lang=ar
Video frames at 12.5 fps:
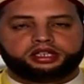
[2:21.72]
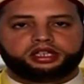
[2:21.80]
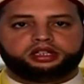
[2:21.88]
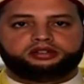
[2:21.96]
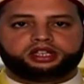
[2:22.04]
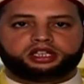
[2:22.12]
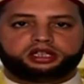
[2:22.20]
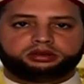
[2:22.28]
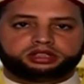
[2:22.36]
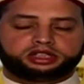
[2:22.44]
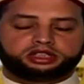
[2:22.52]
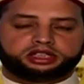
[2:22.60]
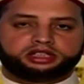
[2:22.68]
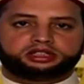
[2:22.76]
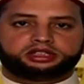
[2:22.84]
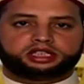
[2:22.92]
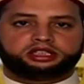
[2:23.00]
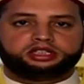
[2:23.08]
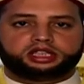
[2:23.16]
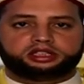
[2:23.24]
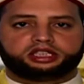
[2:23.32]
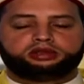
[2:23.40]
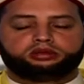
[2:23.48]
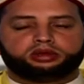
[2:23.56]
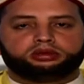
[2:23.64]
فإذا وجدت الإنسان
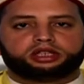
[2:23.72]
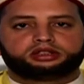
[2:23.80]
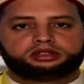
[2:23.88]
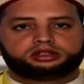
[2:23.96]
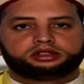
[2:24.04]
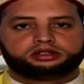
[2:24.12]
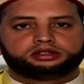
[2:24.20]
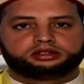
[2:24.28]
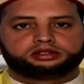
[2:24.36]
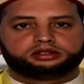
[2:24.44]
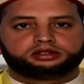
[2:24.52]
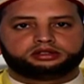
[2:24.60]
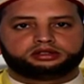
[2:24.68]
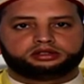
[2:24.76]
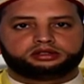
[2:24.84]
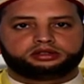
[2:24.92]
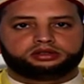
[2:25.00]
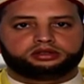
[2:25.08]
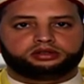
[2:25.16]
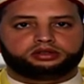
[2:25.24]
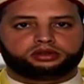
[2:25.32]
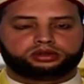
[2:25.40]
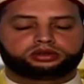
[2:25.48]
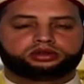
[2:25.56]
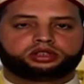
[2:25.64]
يغتنم الوقت
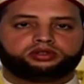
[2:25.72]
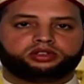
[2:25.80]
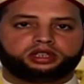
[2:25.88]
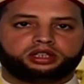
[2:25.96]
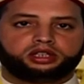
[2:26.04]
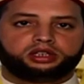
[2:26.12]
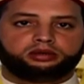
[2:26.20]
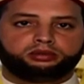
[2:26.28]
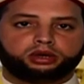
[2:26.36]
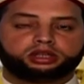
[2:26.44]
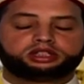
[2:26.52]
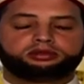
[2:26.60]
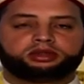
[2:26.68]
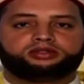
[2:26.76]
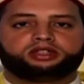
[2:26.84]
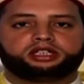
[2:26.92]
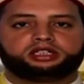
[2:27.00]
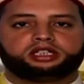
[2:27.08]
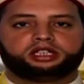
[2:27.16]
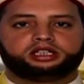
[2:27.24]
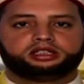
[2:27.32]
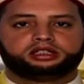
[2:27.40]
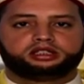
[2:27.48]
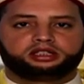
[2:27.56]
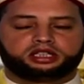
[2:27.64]
خصوصا في المواسم الفاضلة
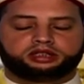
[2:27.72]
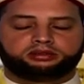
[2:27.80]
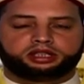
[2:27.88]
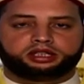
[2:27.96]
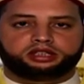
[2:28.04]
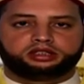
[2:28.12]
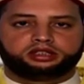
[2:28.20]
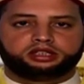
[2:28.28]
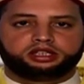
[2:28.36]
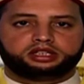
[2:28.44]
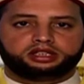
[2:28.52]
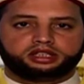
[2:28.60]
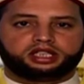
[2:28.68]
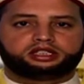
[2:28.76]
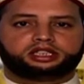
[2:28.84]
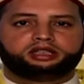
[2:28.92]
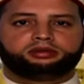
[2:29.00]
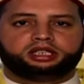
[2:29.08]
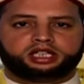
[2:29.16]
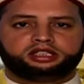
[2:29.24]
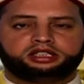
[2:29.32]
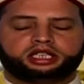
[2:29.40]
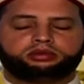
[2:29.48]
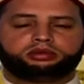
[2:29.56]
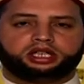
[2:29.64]
كرمضان يغتنم
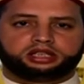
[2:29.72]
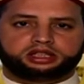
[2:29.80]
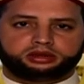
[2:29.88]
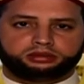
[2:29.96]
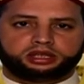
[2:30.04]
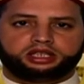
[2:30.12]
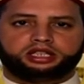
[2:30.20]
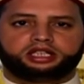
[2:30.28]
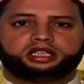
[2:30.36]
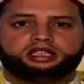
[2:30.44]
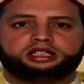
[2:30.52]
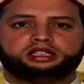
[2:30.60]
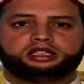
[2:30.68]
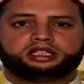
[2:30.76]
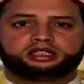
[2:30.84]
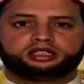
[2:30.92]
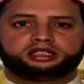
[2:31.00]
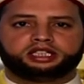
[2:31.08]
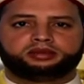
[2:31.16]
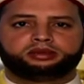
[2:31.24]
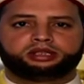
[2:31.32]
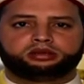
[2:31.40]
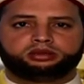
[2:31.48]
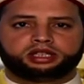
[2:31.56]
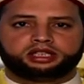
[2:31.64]
الأيام ويغتنم الليالي اغتناما
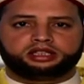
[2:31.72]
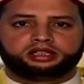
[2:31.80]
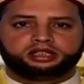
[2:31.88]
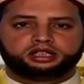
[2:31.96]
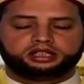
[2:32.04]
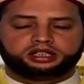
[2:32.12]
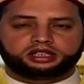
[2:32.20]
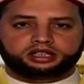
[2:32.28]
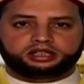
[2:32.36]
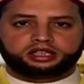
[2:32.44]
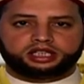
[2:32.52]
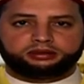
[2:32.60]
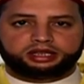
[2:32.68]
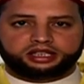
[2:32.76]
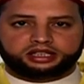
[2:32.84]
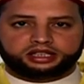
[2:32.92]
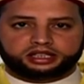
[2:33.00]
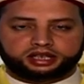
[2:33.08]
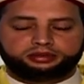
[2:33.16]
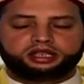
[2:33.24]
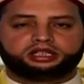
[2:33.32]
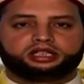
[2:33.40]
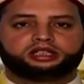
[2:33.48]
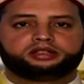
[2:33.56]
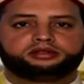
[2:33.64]
واغتناما
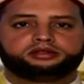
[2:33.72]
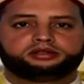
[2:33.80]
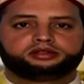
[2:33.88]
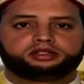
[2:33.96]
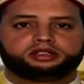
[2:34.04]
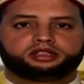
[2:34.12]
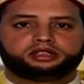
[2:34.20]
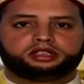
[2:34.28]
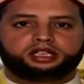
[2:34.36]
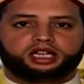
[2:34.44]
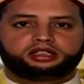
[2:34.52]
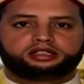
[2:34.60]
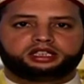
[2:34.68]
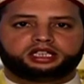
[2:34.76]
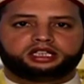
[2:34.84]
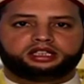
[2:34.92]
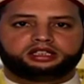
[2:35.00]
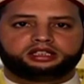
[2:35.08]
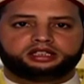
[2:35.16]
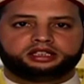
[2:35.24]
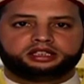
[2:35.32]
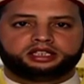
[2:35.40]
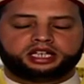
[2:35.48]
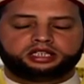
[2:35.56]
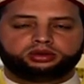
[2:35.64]
كبيرة حتى
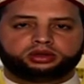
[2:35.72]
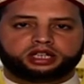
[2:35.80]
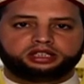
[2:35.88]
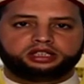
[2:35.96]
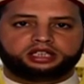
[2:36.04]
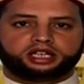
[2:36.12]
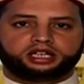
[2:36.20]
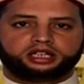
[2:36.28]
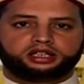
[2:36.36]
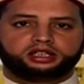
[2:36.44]
لا يضيع